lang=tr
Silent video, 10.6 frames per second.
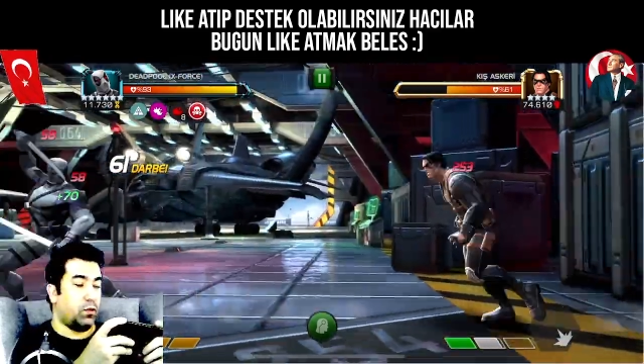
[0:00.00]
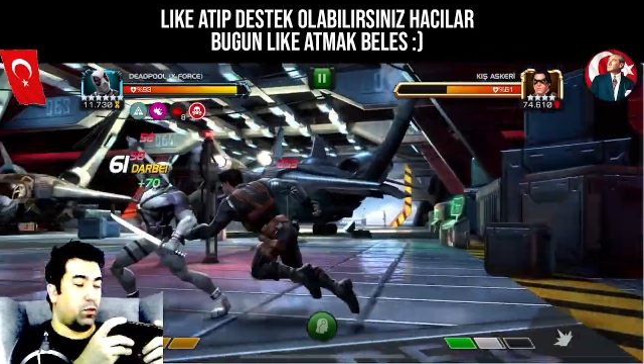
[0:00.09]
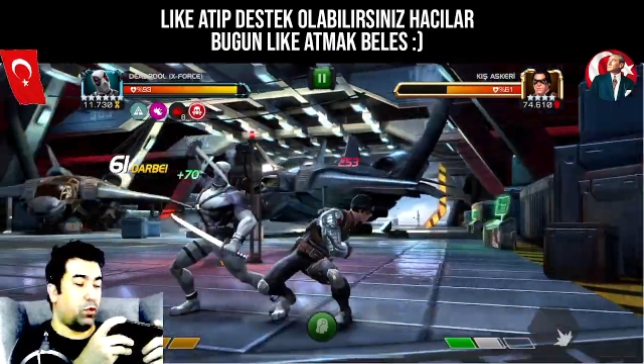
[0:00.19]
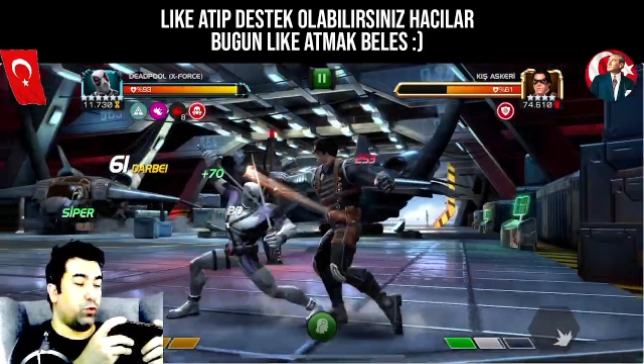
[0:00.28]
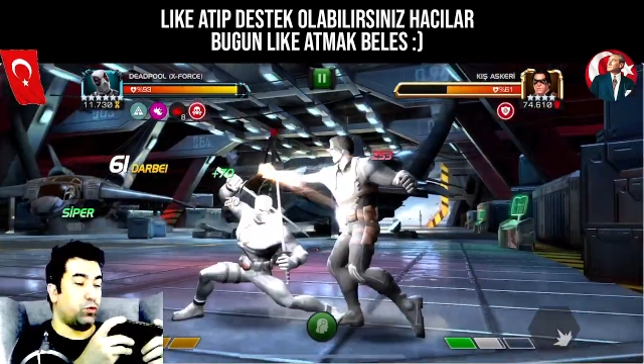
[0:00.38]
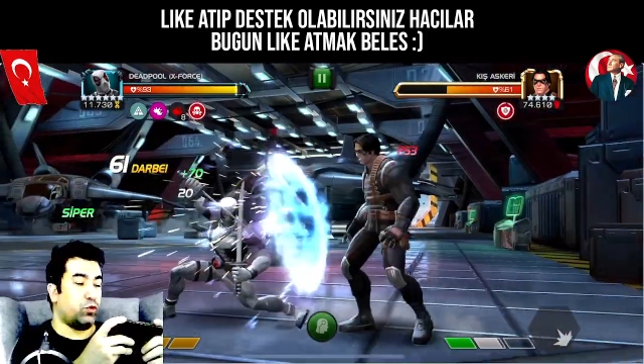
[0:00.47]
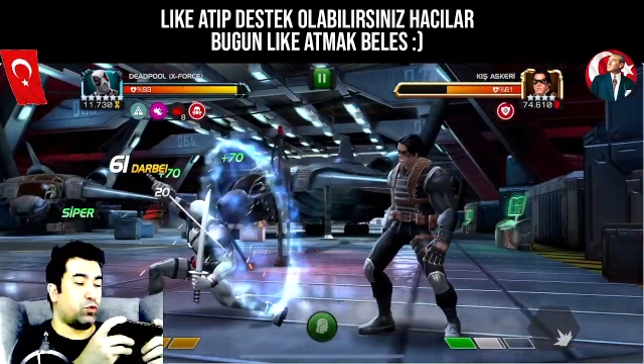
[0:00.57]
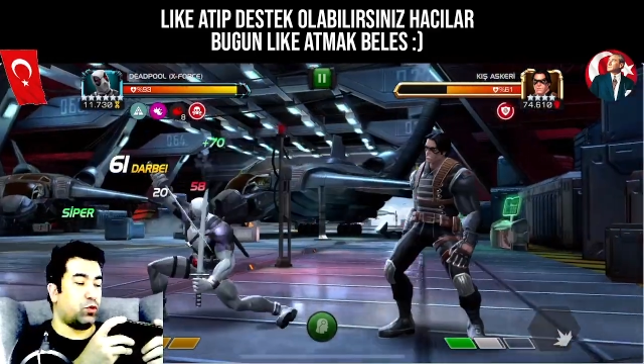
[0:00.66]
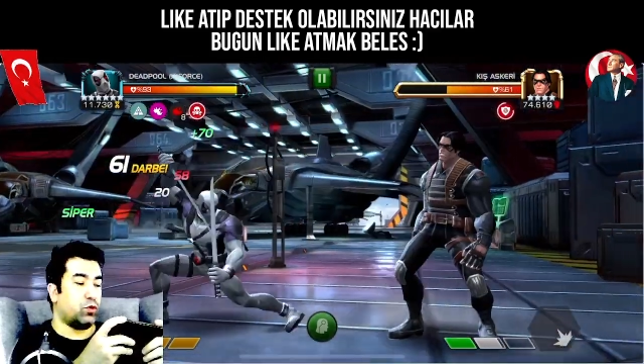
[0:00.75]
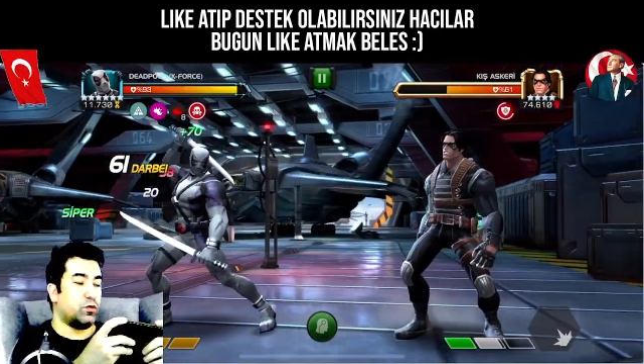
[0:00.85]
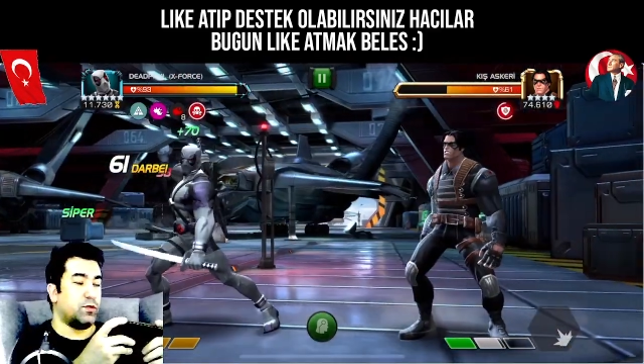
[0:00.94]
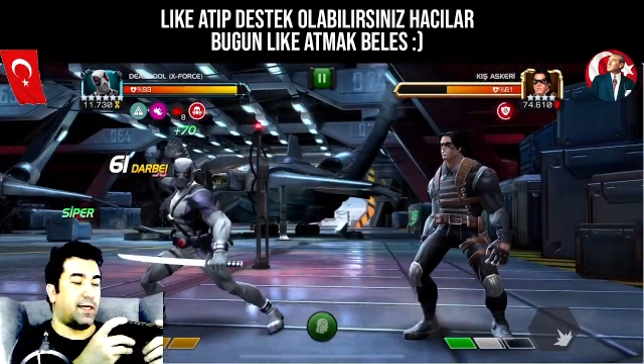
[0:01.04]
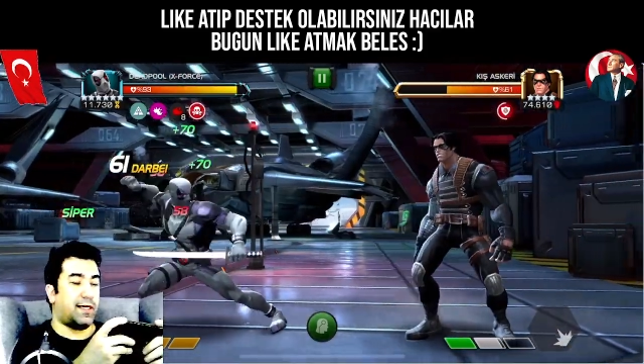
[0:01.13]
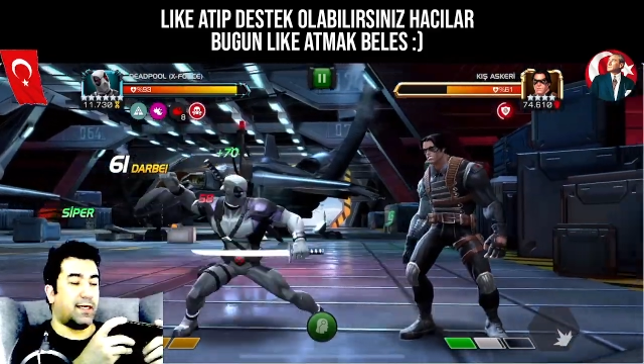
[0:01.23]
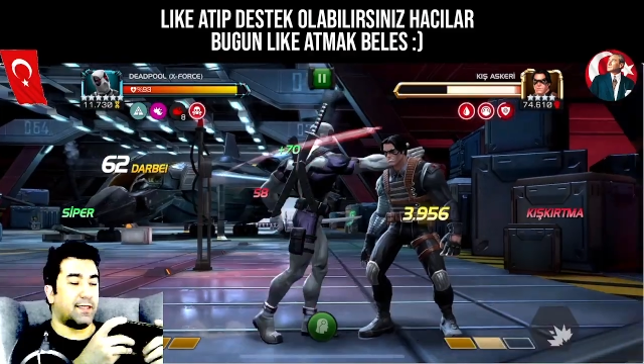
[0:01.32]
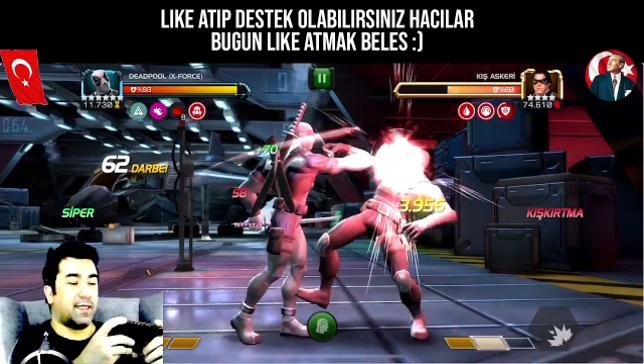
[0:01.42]
On yük olduğunda
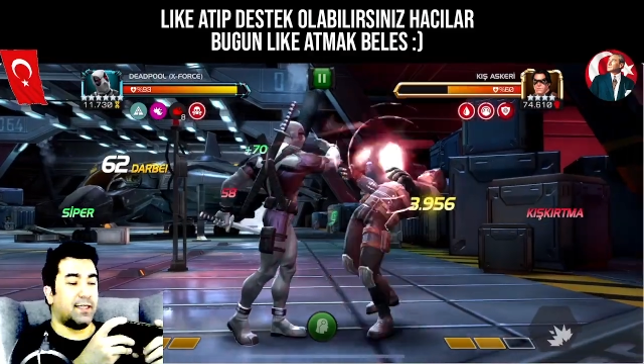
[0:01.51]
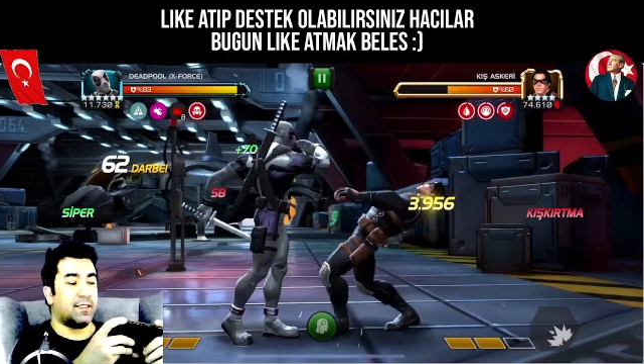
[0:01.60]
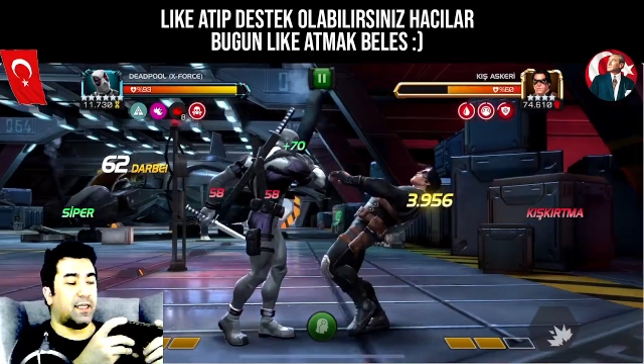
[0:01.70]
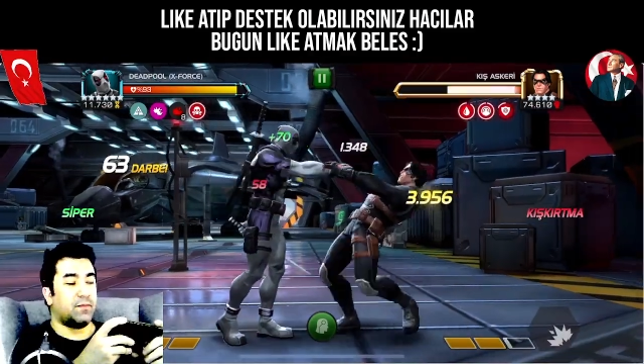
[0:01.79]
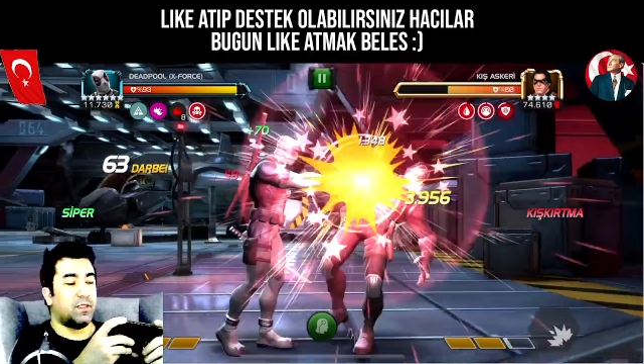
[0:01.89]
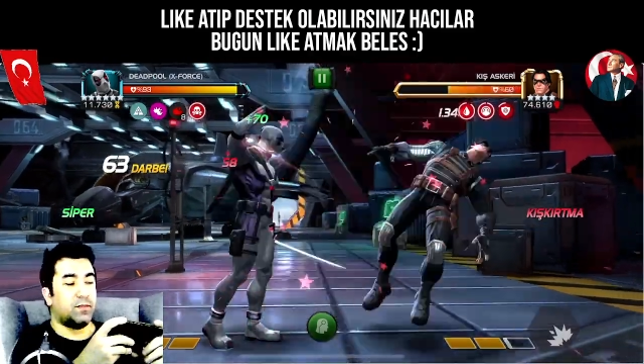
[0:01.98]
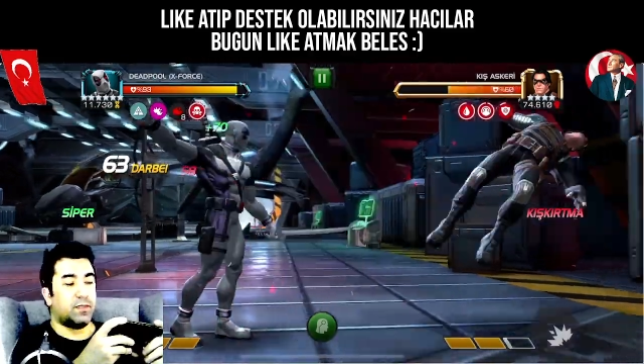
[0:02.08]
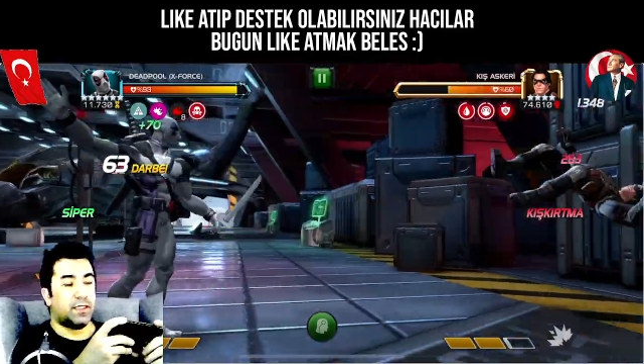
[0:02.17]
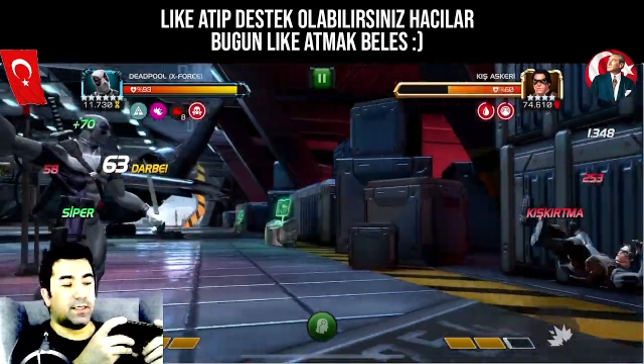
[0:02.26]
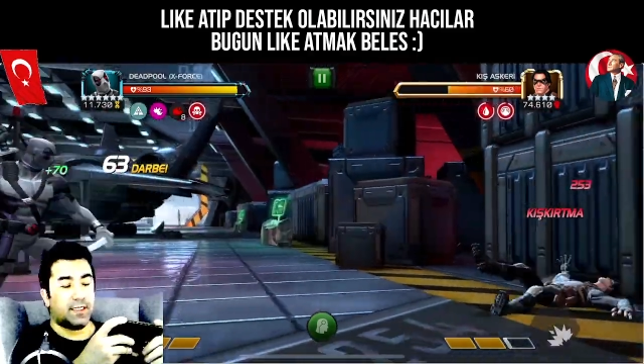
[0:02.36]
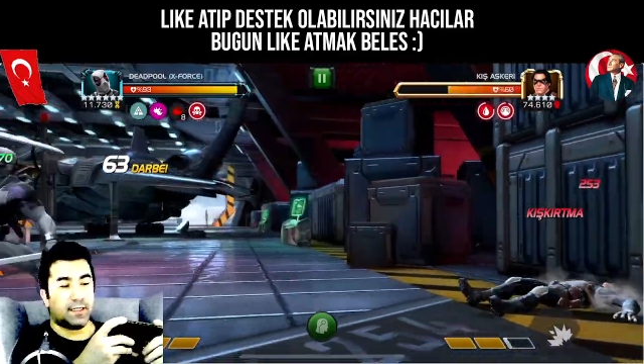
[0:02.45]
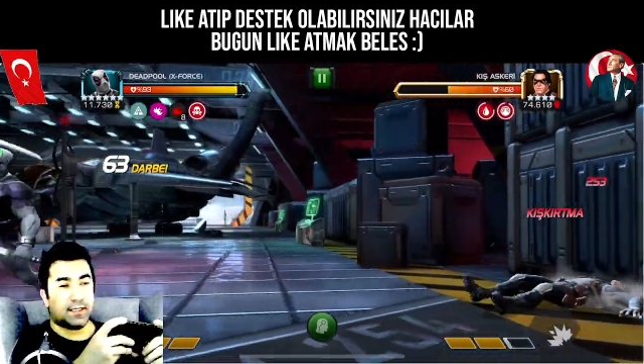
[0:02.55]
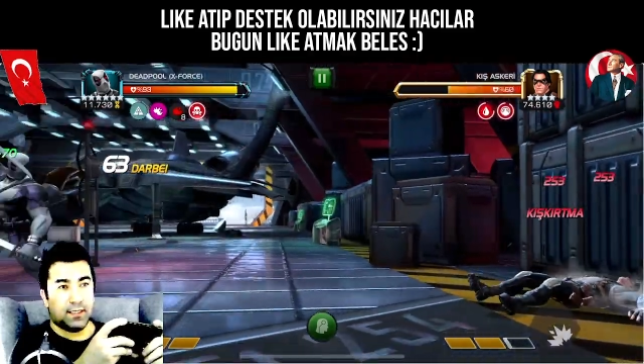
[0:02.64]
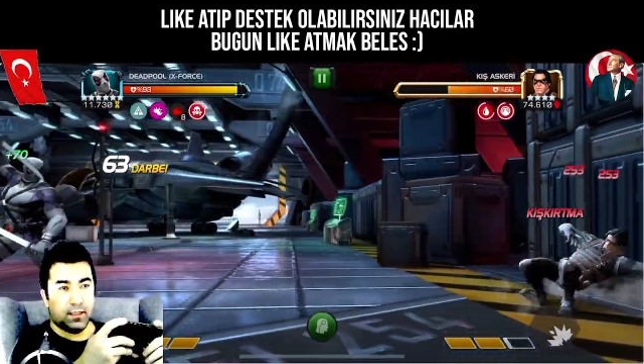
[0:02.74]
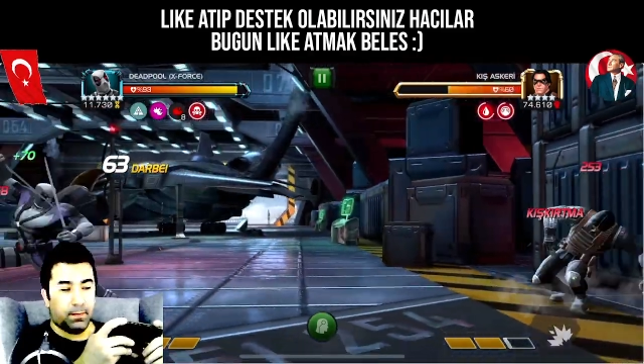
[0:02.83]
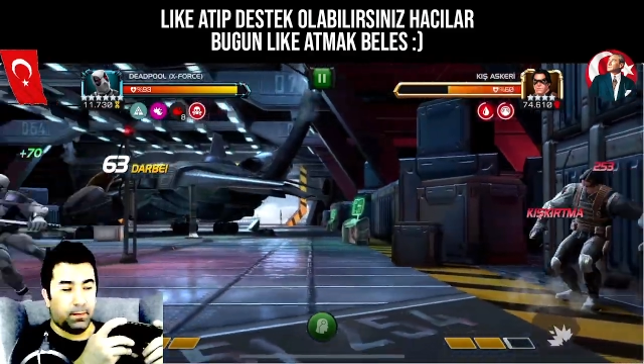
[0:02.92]
ağır saldırı atmayı bırakacağız
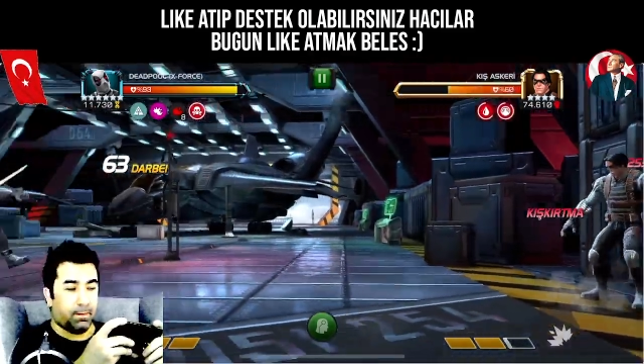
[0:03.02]
ki